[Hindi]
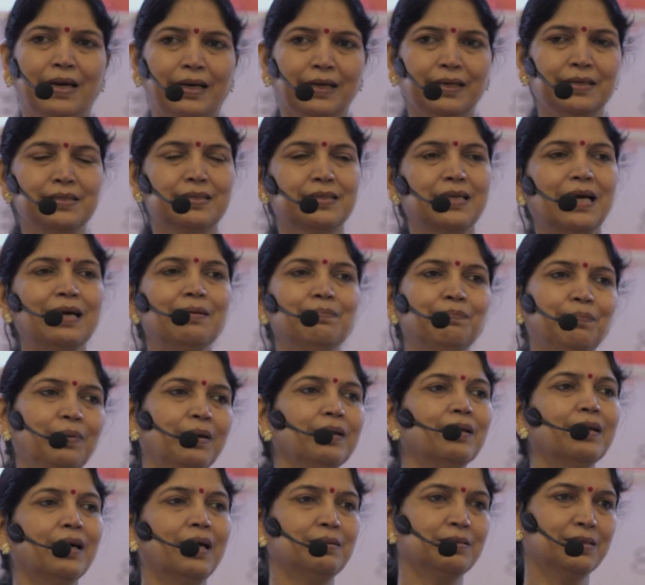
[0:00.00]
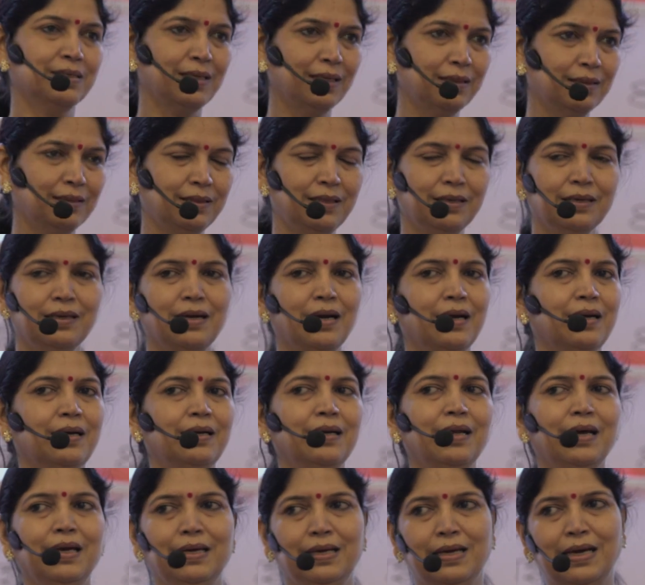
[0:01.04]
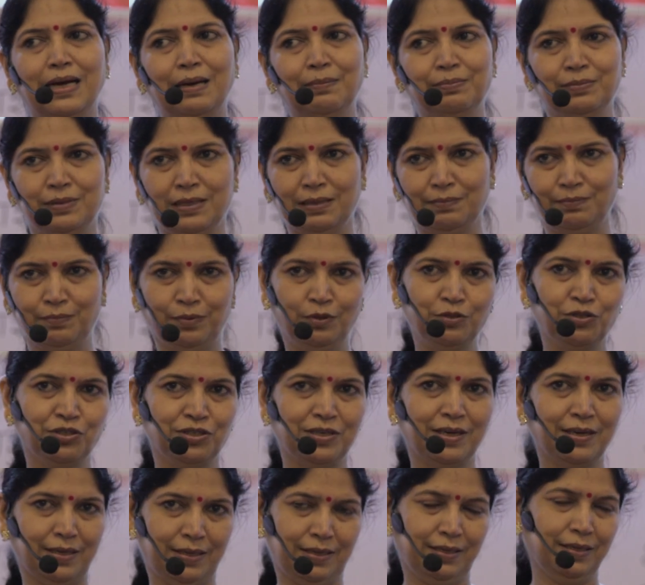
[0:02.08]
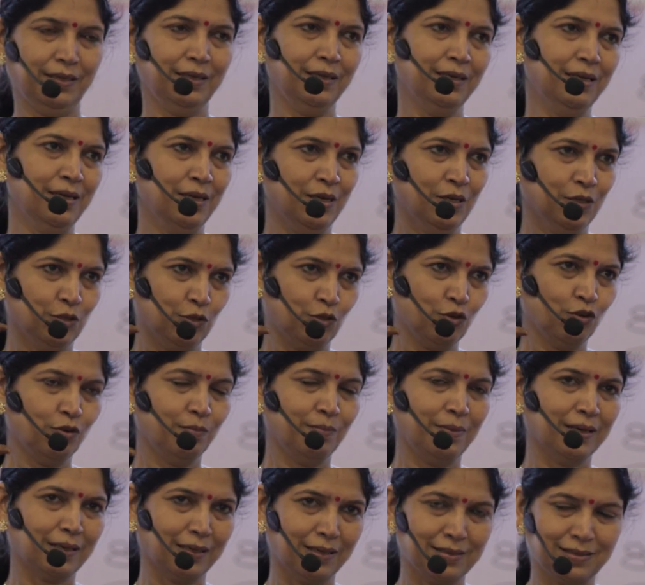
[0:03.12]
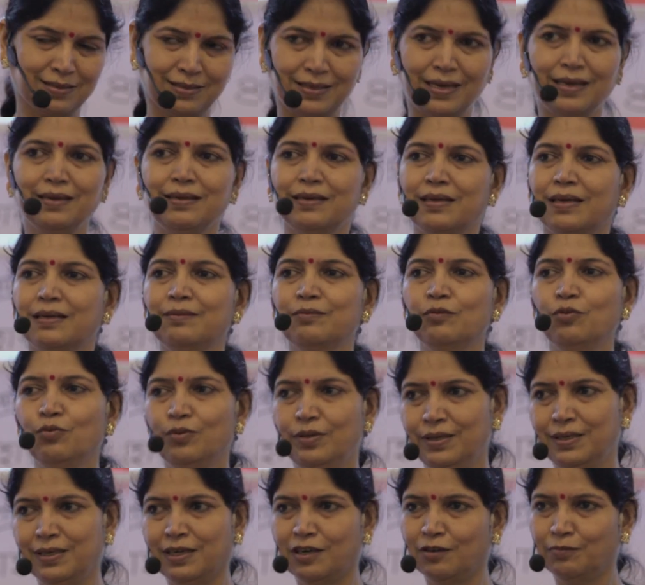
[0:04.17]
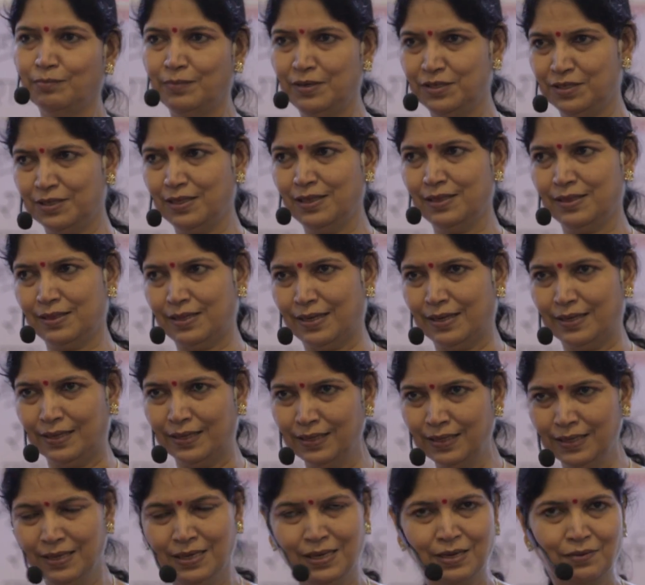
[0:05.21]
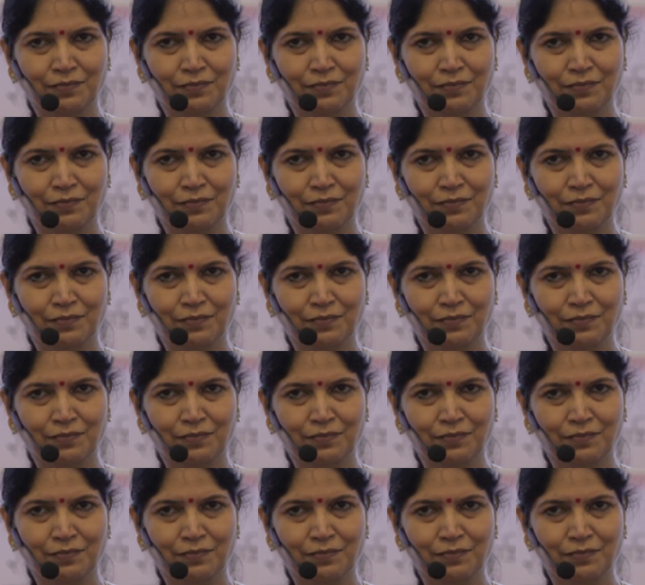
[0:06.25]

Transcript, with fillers: एग्जाम्पल असत्य घटनाएं आप तक पहुंचा रहे हैं जो हमारा सेंटर गोरेगांव में चलता है